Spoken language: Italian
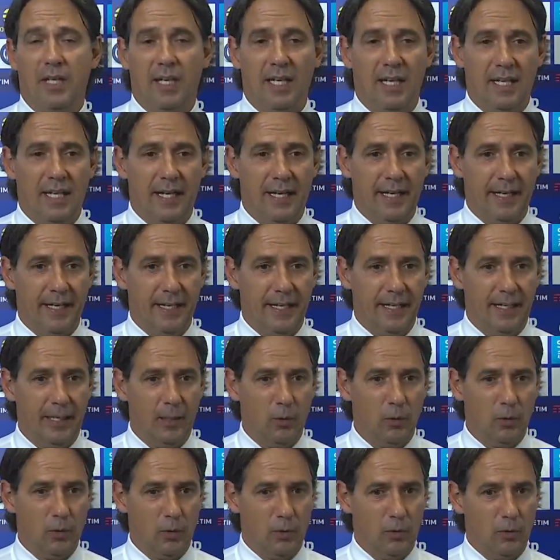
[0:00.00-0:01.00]

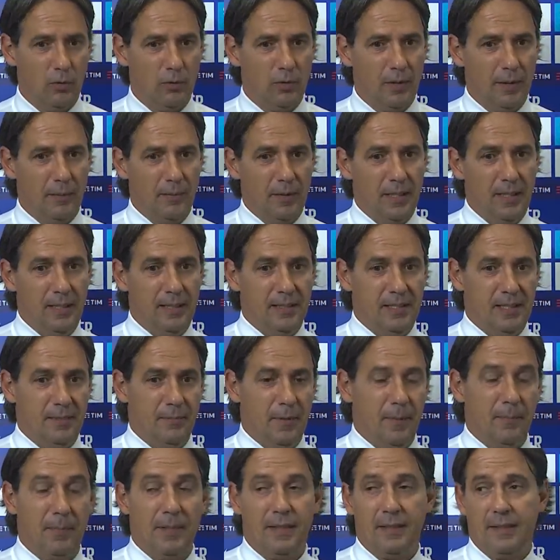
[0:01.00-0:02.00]
regalare loro una
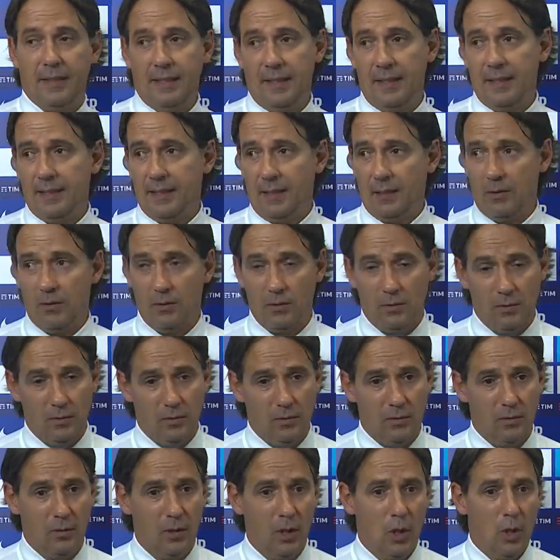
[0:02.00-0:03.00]
bellissima partita con,
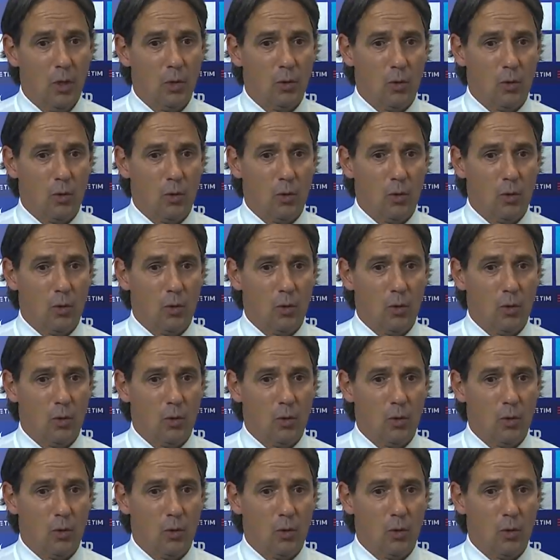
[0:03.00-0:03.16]
un,